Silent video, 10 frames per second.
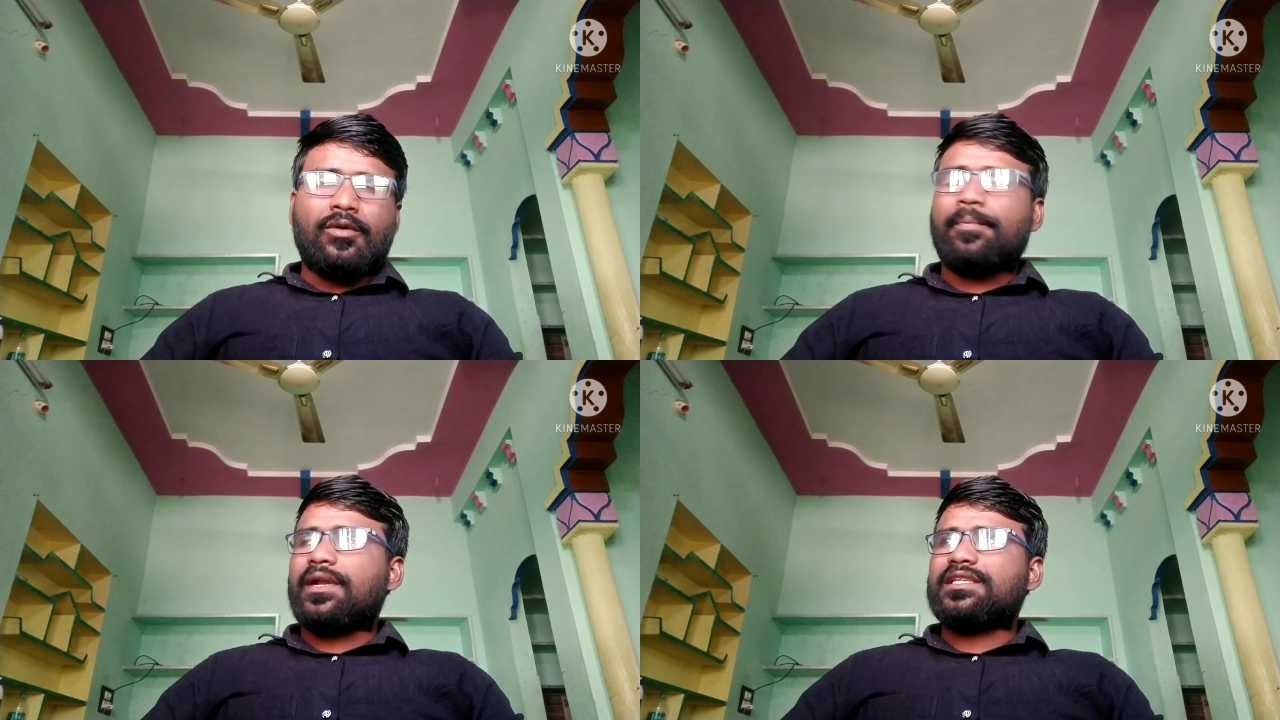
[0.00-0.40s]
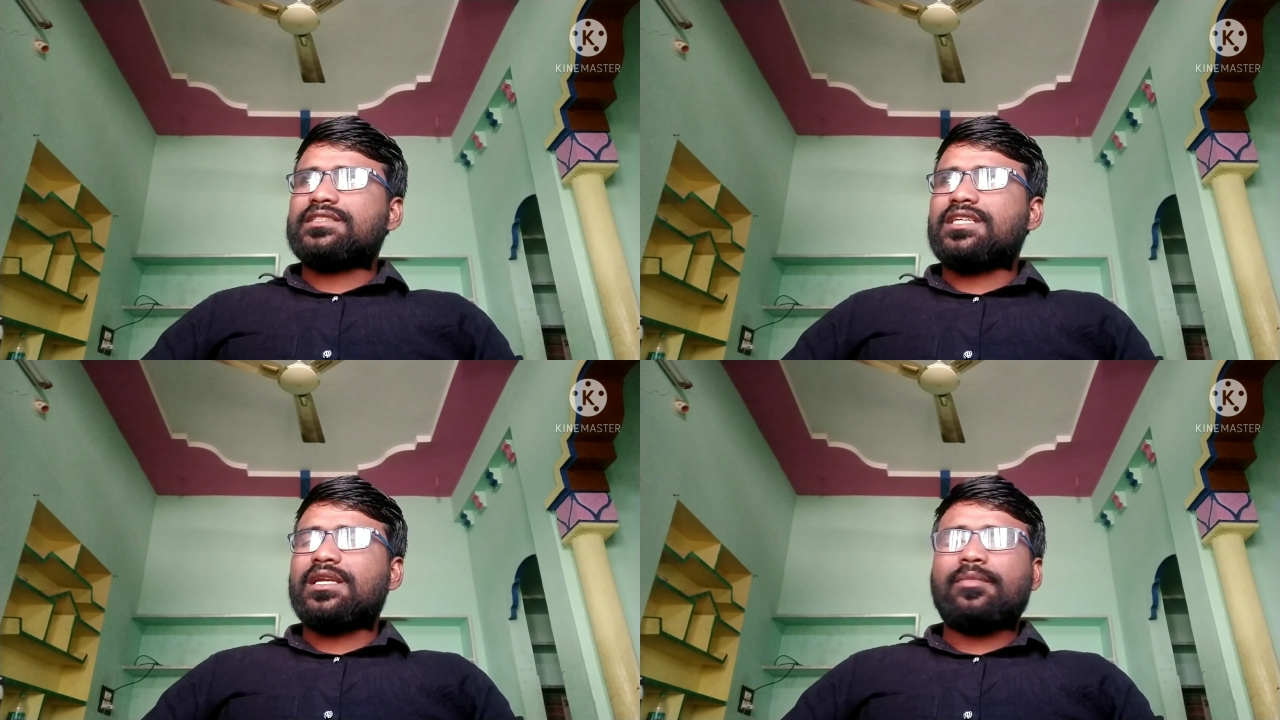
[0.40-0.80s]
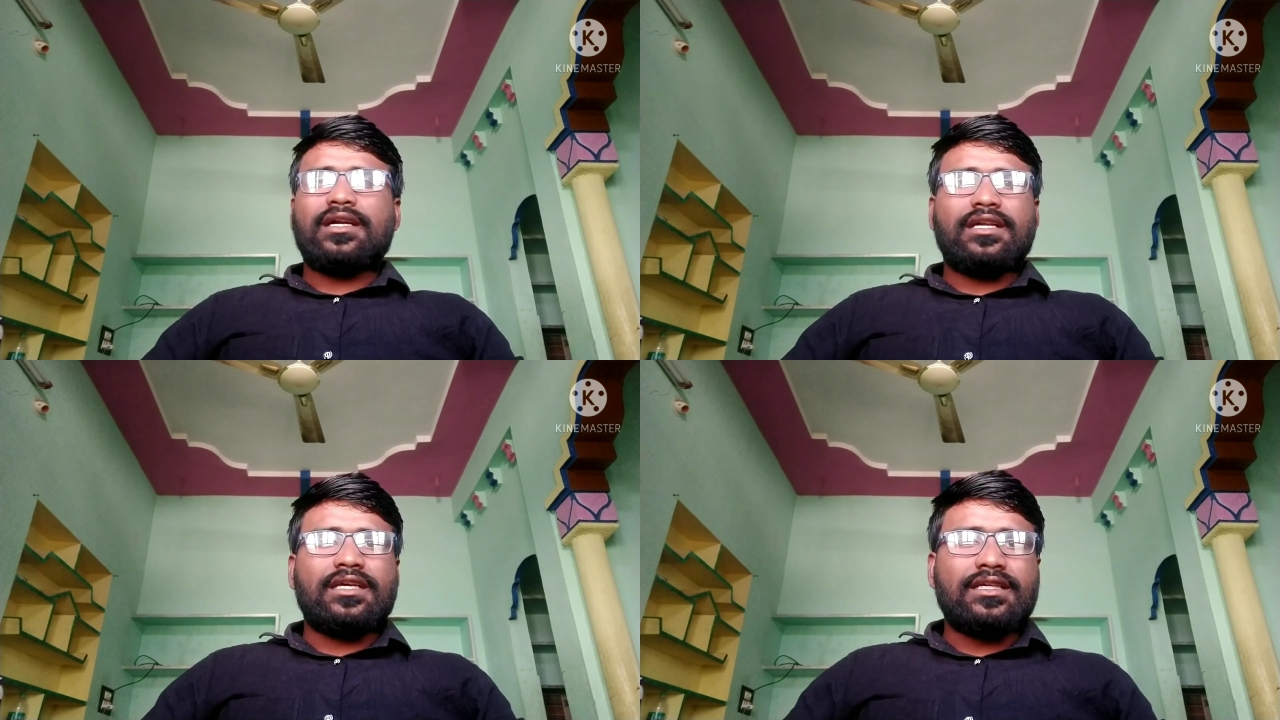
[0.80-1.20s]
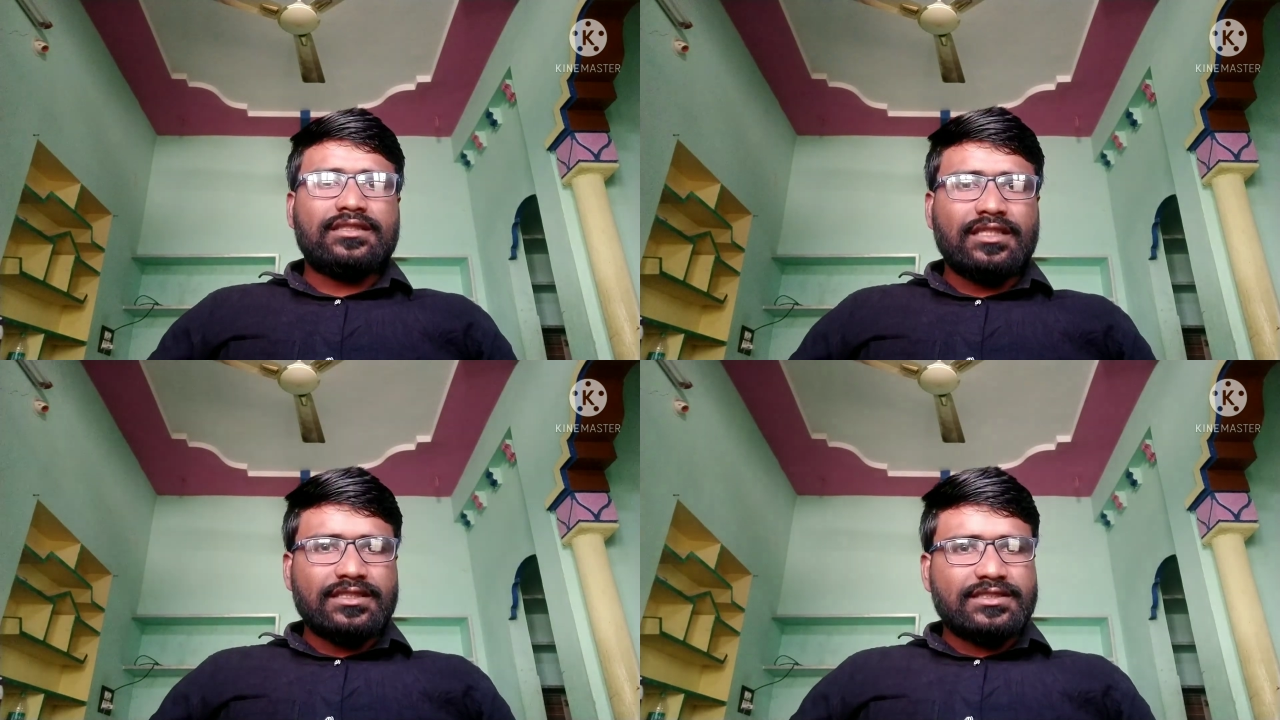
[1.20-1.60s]
ప్రదేశాన్ని బట్టి
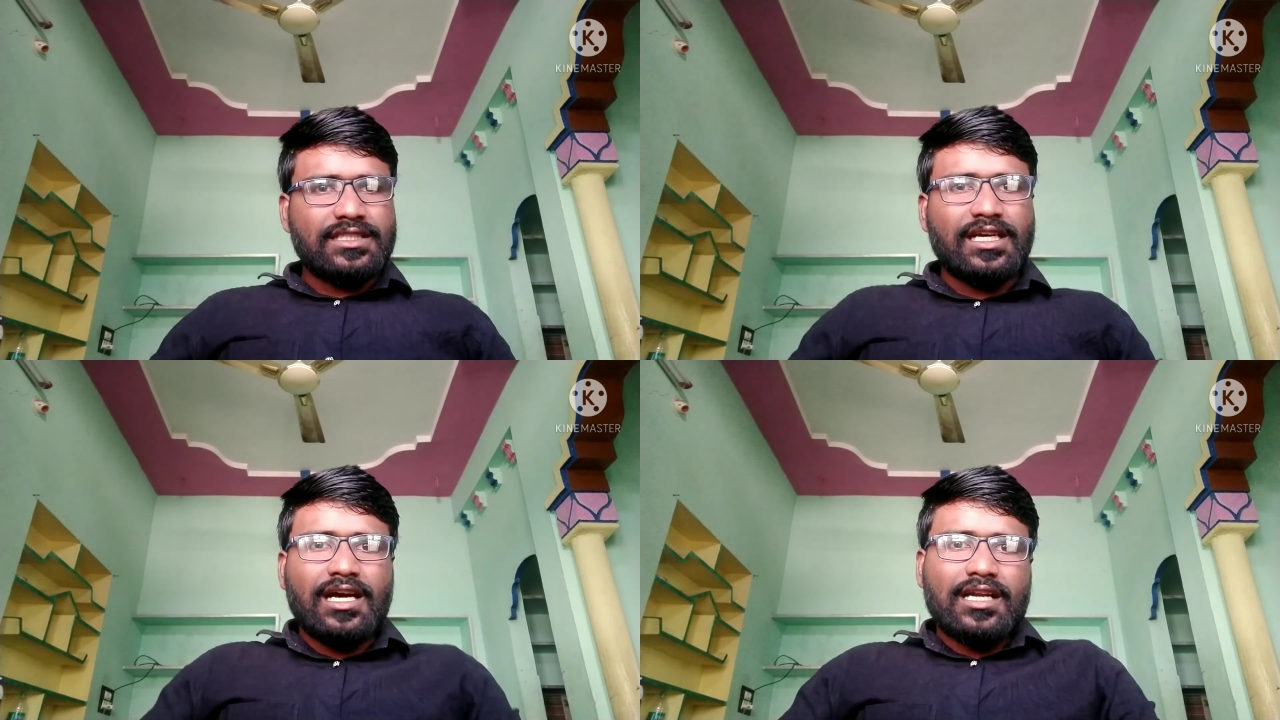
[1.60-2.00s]
దీని చిలుక